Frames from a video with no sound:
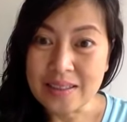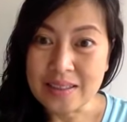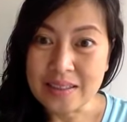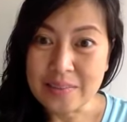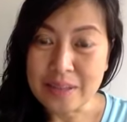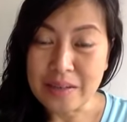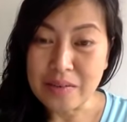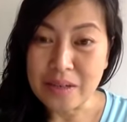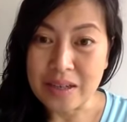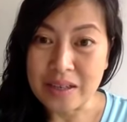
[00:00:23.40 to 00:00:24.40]
và tiếp
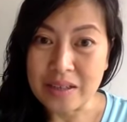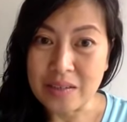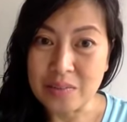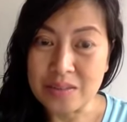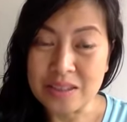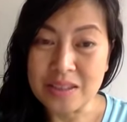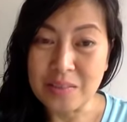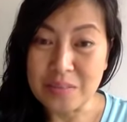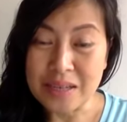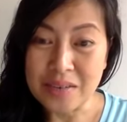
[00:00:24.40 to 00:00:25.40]
theo là cũng xin
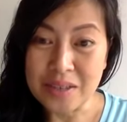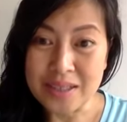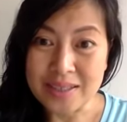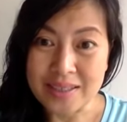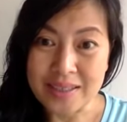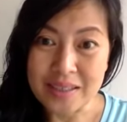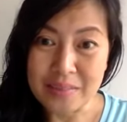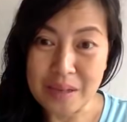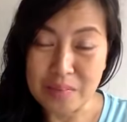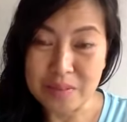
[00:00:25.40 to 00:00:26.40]
thông báo là cái
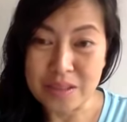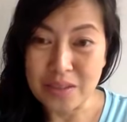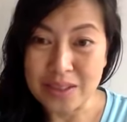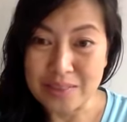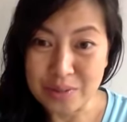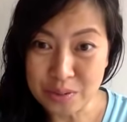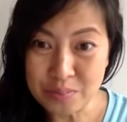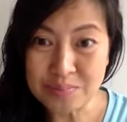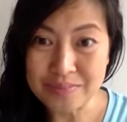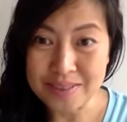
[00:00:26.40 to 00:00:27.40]
lớp học trí tuệ cảm xúc
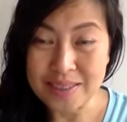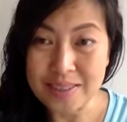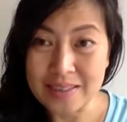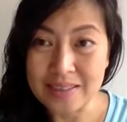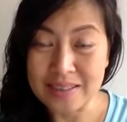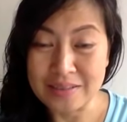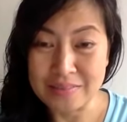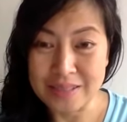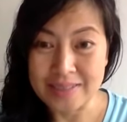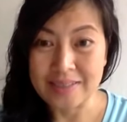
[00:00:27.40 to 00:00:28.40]
sẽ được
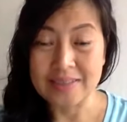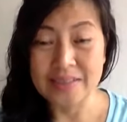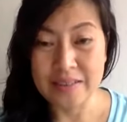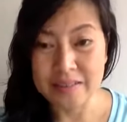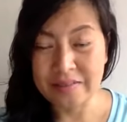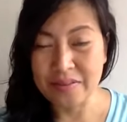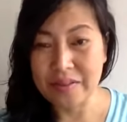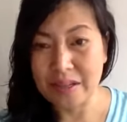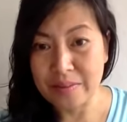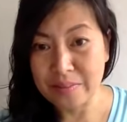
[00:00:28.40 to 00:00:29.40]
trình bày à,
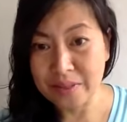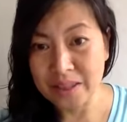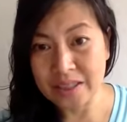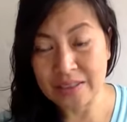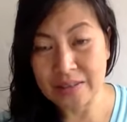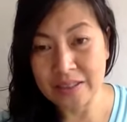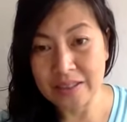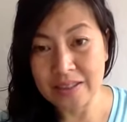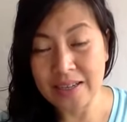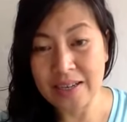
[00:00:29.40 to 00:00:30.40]
vào ngày
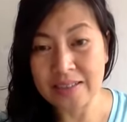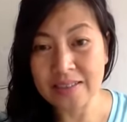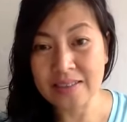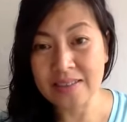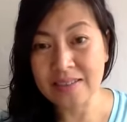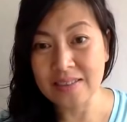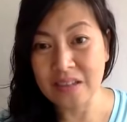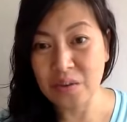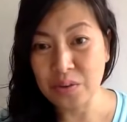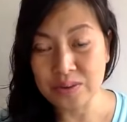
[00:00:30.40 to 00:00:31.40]
10, thứ hai, thứ tư, thứ
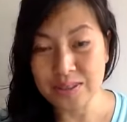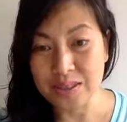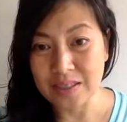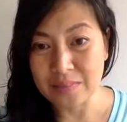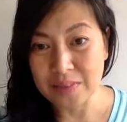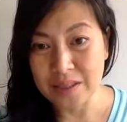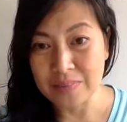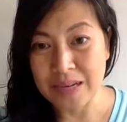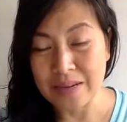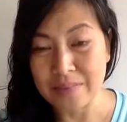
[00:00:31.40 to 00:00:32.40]
sáu, ngày
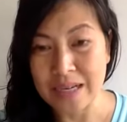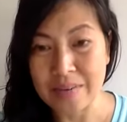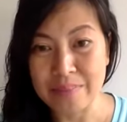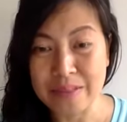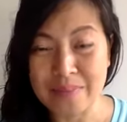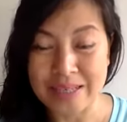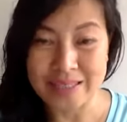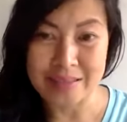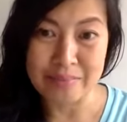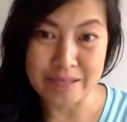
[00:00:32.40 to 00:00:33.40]
13, 15, 17
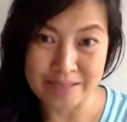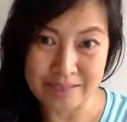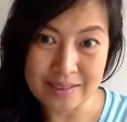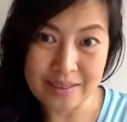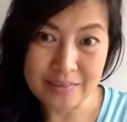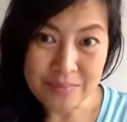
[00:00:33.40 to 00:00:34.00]
tháng 7